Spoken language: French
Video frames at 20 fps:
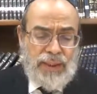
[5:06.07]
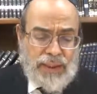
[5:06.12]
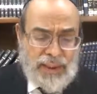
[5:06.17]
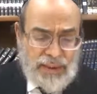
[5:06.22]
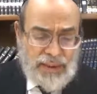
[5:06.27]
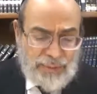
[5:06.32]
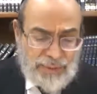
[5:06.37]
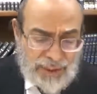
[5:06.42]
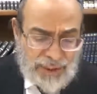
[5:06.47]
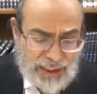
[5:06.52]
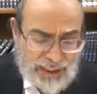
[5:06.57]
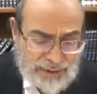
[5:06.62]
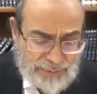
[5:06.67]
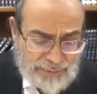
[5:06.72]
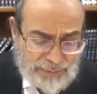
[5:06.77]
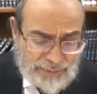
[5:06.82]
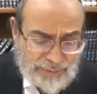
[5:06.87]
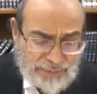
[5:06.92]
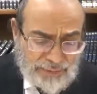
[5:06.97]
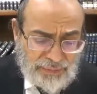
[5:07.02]
Eh bien,
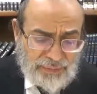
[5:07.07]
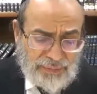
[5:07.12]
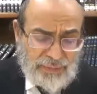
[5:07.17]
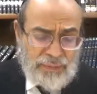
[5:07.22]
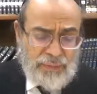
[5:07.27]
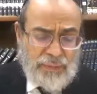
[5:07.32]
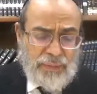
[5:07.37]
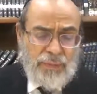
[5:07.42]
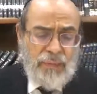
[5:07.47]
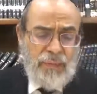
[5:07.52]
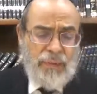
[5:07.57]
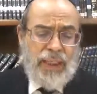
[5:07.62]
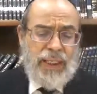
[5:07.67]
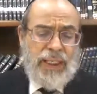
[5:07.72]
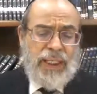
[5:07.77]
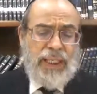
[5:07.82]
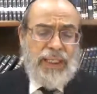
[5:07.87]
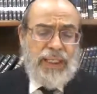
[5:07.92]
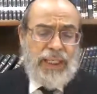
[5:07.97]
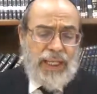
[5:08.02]

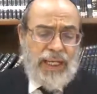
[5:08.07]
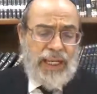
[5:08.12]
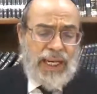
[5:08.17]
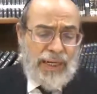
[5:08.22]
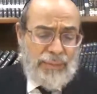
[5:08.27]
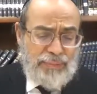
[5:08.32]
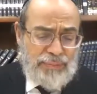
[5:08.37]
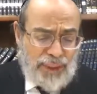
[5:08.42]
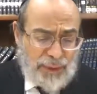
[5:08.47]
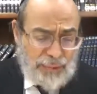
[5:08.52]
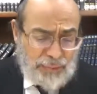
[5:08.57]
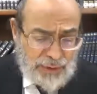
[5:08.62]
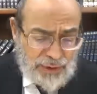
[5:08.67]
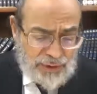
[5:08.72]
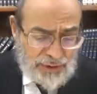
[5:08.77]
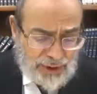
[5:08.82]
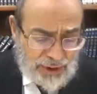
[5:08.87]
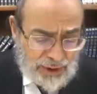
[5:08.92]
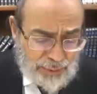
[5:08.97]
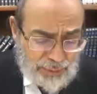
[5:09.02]
il est apte à
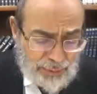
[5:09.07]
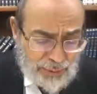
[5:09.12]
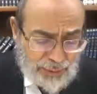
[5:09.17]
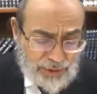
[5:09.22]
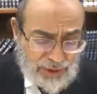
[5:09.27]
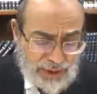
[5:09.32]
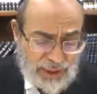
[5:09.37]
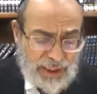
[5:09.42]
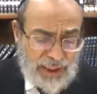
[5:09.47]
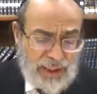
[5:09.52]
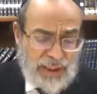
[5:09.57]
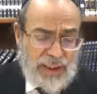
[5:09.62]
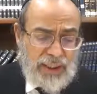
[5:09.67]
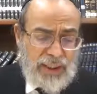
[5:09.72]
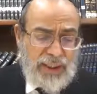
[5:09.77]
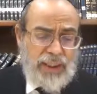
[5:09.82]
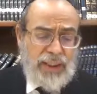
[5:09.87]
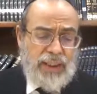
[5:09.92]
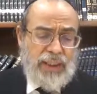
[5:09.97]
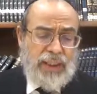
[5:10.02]
prendre l'impureté
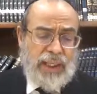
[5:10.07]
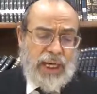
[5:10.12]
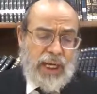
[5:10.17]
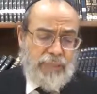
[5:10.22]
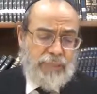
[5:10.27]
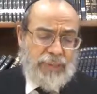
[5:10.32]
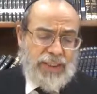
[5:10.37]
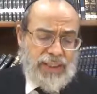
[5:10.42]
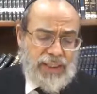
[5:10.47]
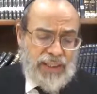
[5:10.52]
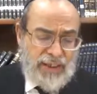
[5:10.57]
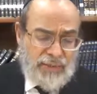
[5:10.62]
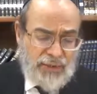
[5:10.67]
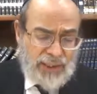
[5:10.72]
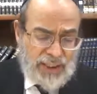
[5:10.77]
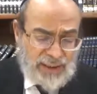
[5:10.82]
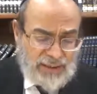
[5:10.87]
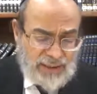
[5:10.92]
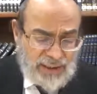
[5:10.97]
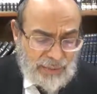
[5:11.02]
après
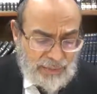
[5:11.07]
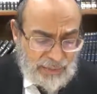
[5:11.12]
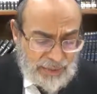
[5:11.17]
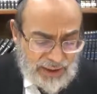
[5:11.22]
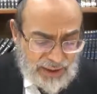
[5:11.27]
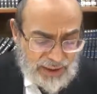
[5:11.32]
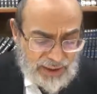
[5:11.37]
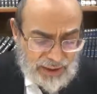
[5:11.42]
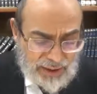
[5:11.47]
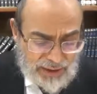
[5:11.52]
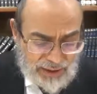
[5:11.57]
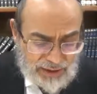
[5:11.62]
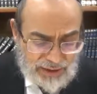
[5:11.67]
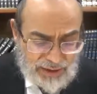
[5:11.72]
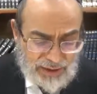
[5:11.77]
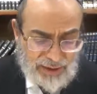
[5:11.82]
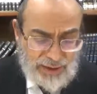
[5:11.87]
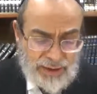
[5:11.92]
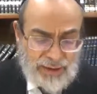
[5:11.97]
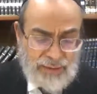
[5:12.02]
avoir été imprégné d'un
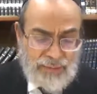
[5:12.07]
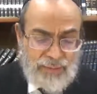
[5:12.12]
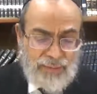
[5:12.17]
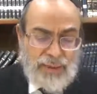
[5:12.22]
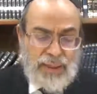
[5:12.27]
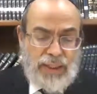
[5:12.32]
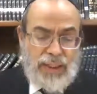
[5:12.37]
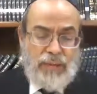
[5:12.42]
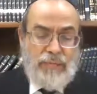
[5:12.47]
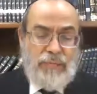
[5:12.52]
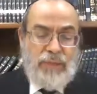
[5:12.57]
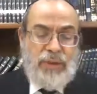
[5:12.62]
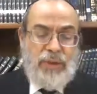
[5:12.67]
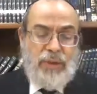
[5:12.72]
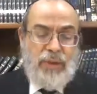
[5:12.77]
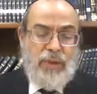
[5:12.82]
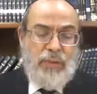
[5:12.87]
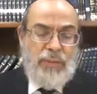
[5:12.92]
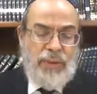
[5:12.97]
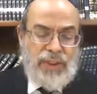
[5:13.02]
liquide.
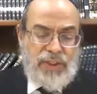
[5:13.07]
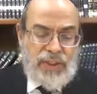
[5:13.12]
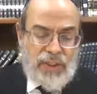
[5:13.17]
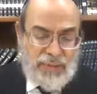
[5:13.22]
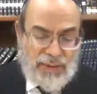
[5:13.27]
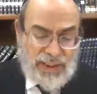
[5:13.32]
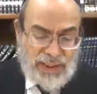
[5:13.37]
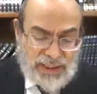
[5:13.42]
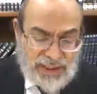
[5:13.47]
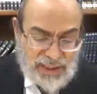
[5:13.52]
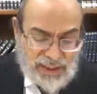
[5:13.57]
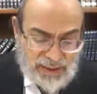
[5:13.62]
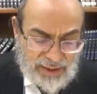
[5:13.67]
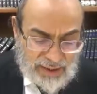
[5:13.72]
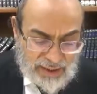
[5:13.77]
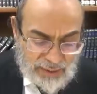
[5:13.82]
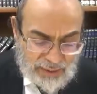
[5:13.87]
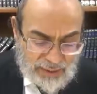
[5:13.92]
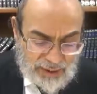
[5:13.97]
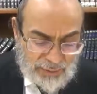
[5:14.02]
Maintenant, au Bet Shammai, qu'est-ce
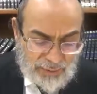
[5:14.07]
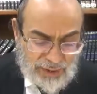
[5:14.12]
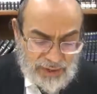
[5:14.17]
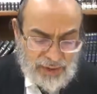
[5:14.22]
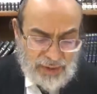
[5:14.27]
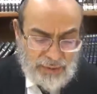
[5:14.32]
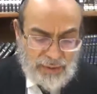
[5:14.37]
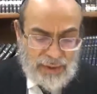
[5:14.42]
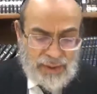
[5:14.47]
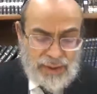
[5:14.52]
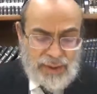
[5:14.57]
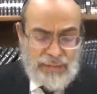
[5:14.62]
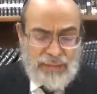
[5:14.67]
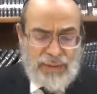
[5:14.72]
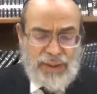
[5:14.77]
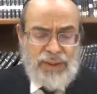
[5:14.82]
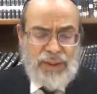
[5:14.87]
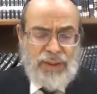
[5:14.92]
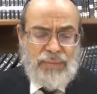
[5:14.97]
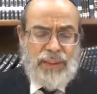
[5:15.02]
qu'ils ont dit Shammai
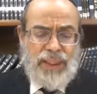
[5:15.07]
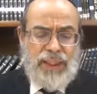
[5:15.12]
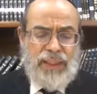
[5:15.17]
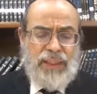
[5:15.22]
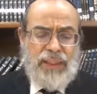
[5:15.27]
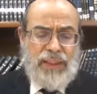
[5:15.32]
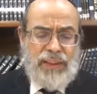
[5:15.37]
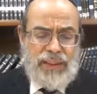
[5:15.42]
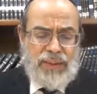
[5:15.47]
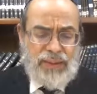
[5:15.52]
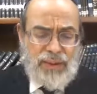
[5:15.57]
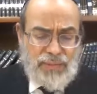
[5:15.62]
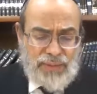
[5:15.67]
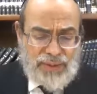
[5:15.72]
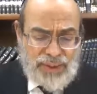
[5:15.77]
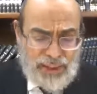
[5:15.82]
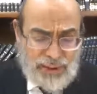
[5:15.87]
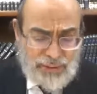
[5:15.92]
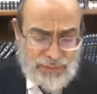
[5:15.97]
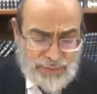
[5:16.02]
Shammai, ils disent comme
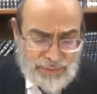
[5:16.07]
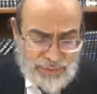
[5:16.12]
ça.